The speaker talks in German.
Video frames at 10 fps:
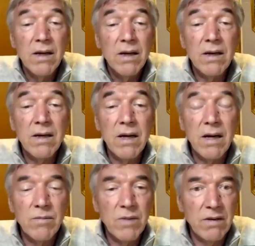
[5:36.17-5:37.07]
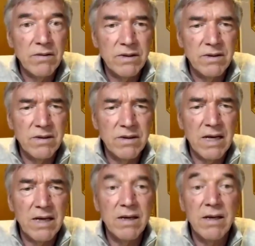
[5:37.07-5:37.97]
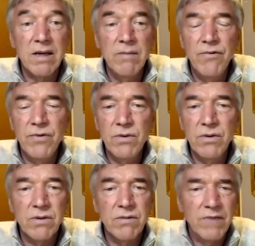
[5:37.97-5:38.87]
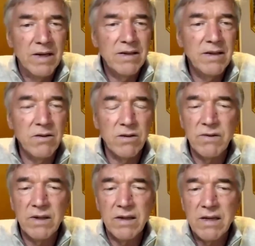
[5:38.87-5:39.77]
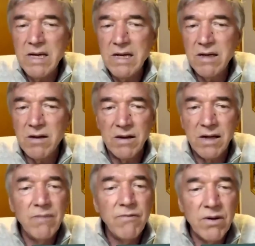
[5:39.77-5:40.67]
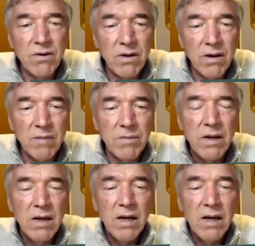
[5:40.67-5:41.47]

äh, Gedanken machen, was ist es eigentlich eine Impfung und wirkt die oder wirkt die nicht, kann die Nebenwirkungen haben.